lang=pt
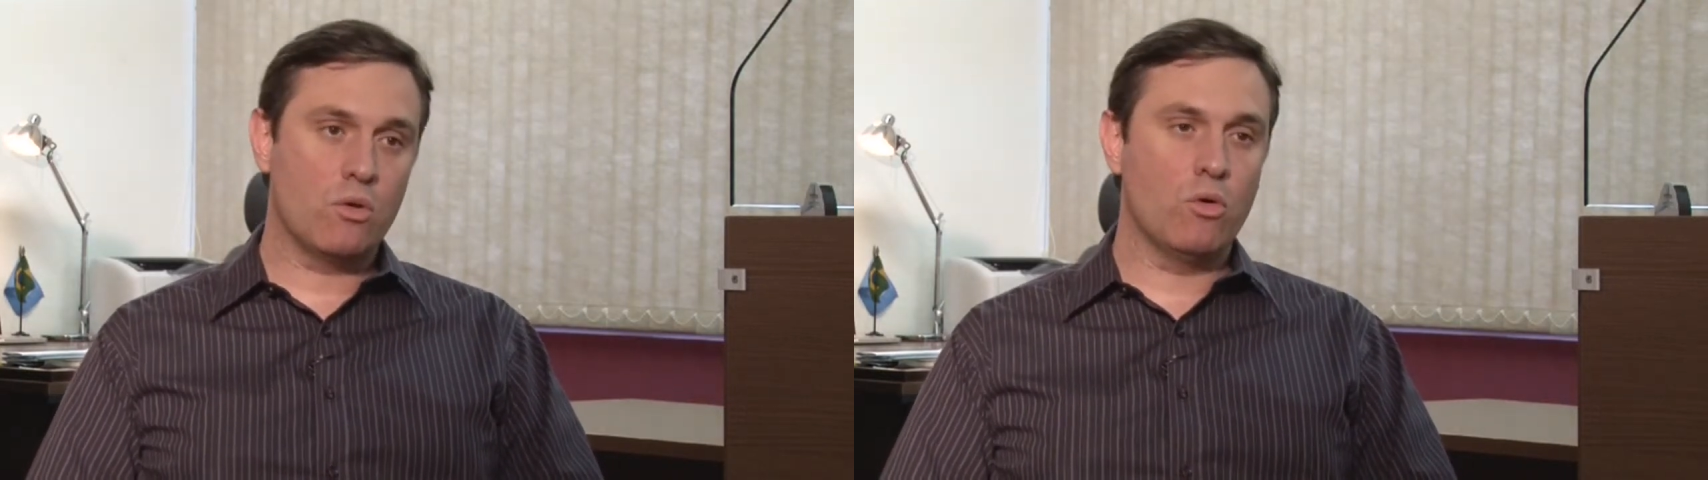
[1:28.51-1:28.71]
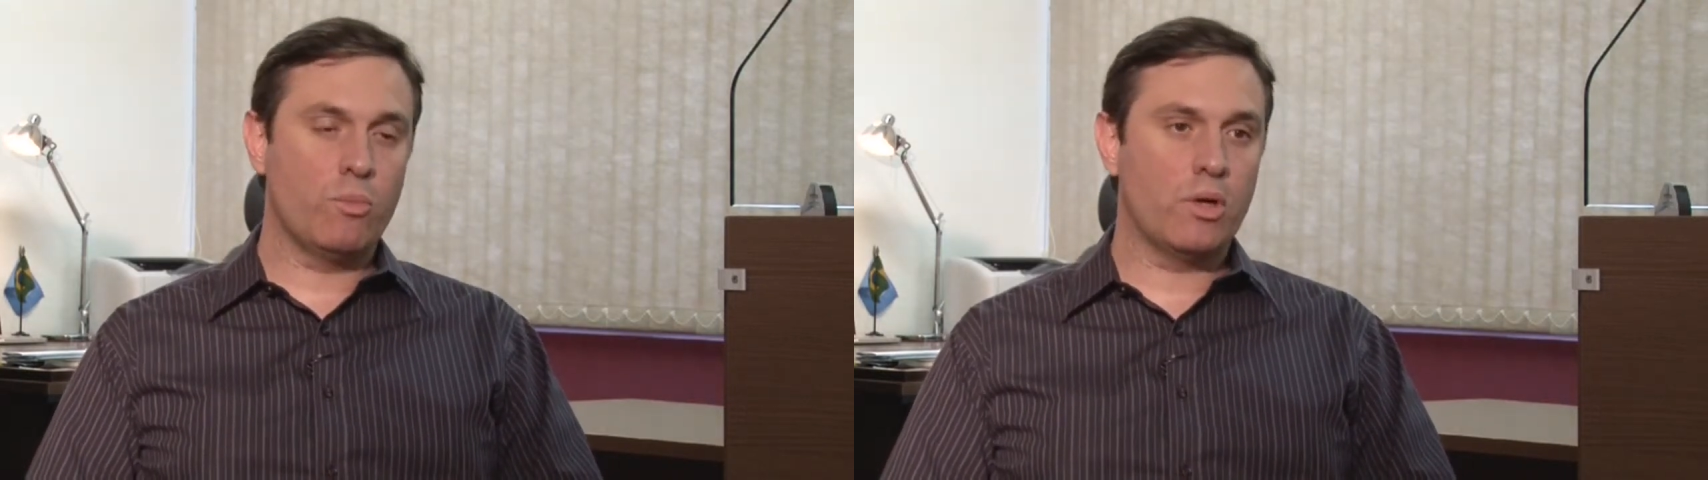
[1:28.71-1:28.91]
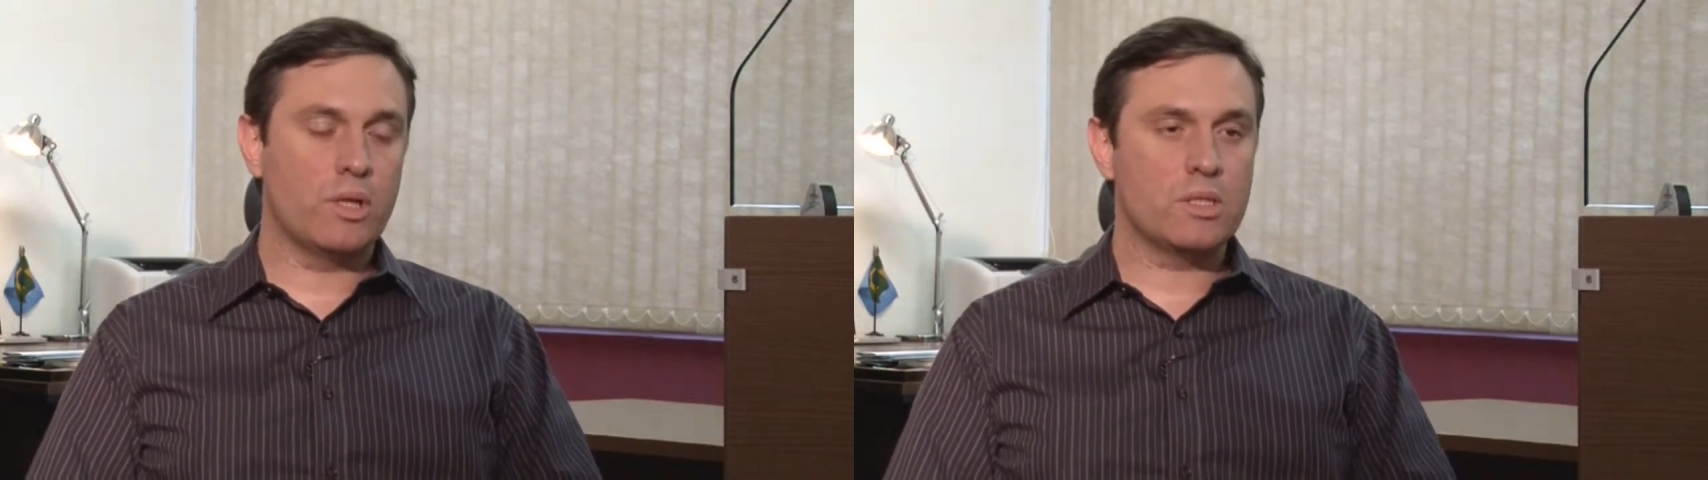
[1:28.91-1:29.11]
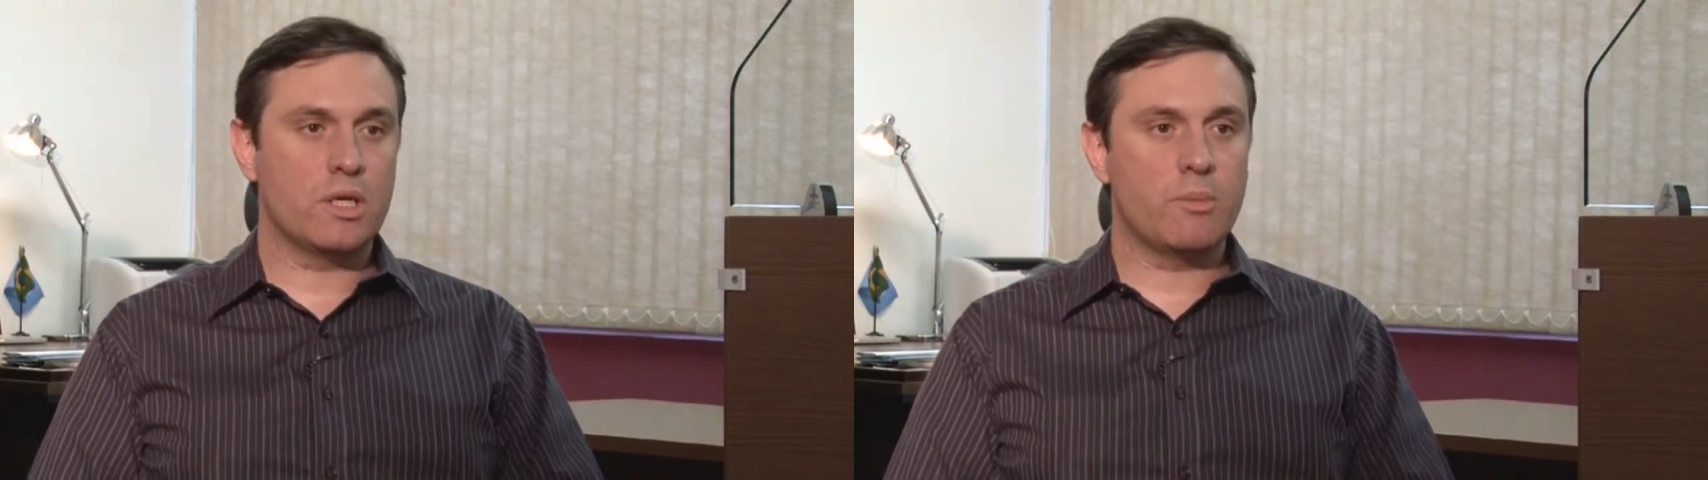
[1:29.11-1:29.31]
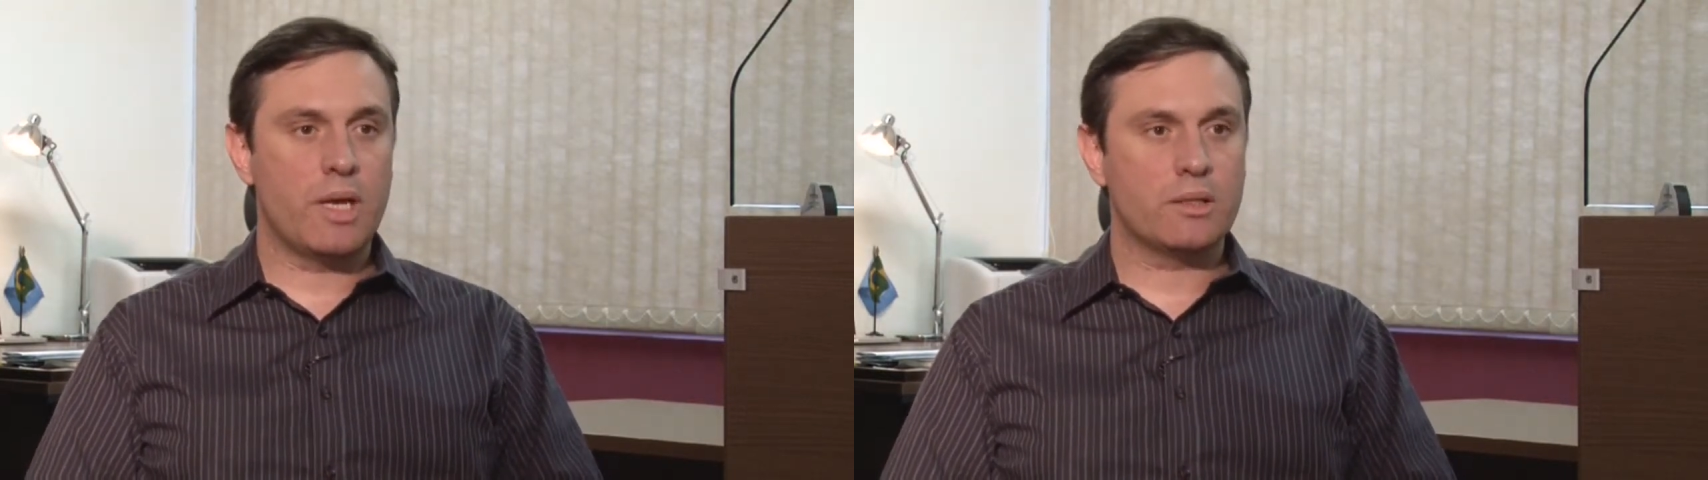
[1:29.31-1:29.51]
ou podem
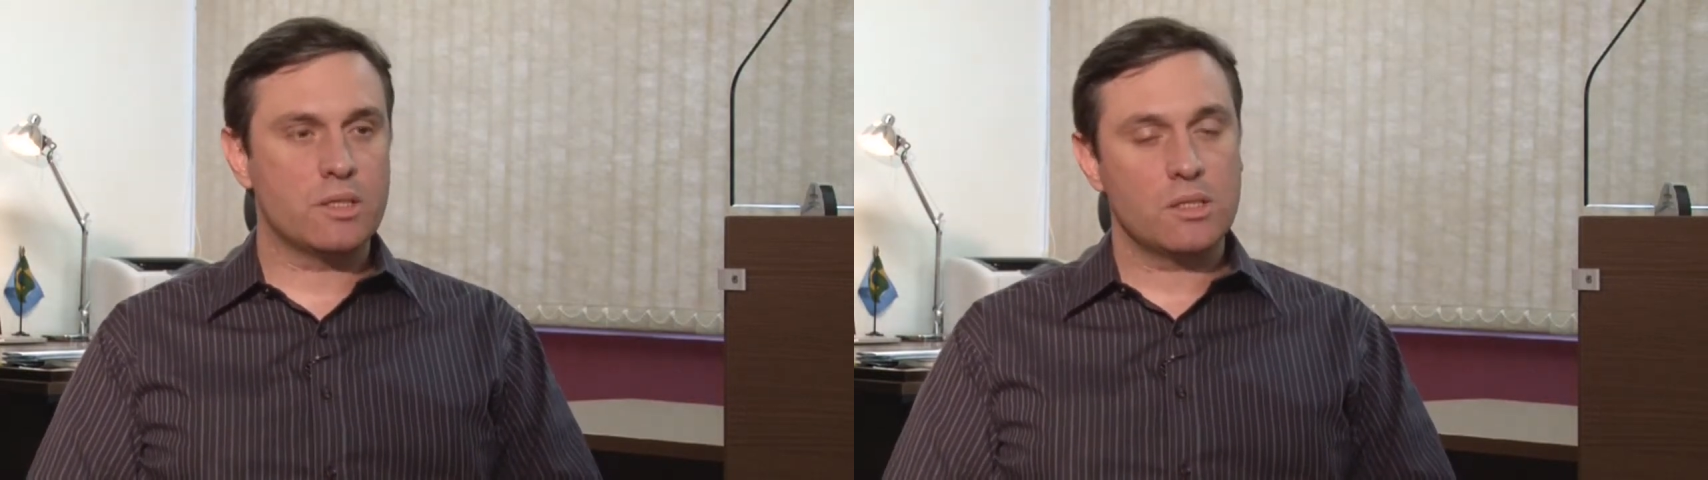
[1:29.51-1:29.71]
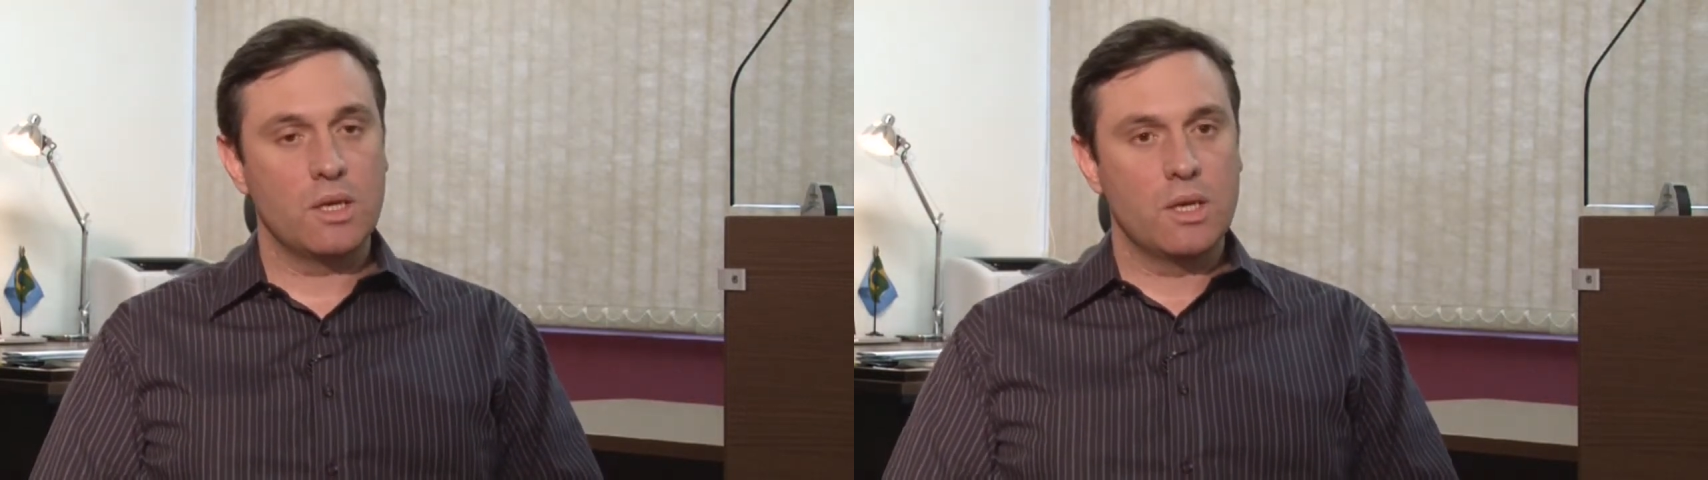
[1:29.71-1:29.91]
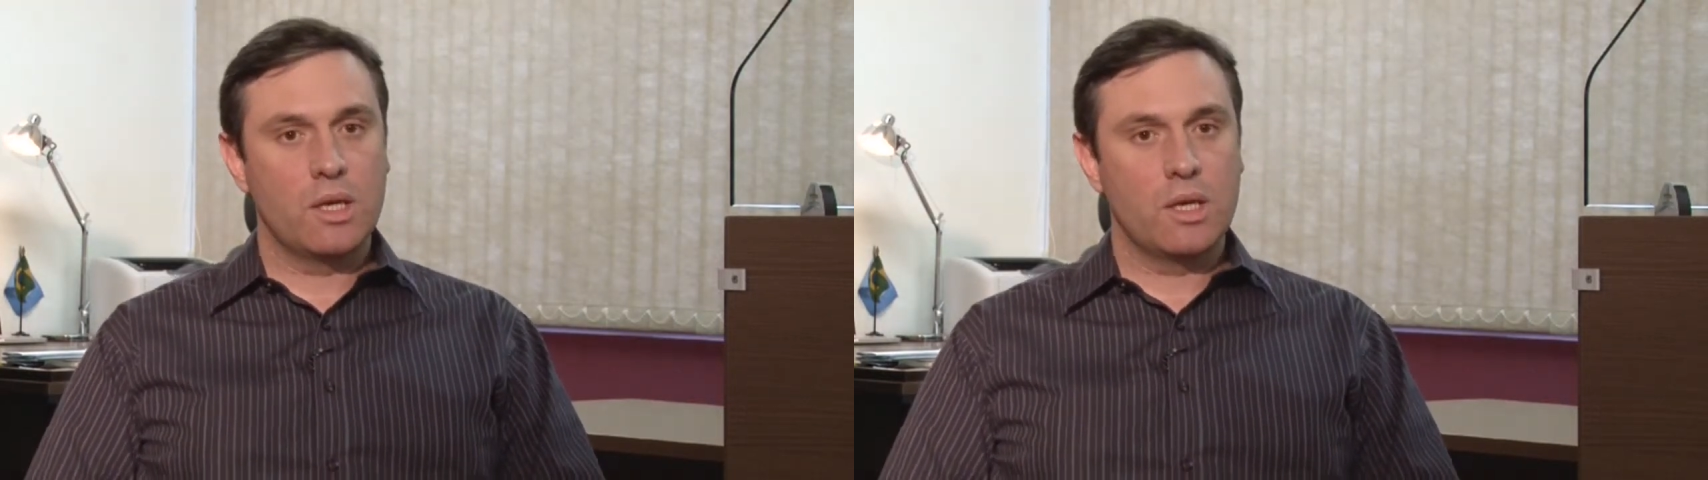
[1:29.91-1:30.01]
ser metas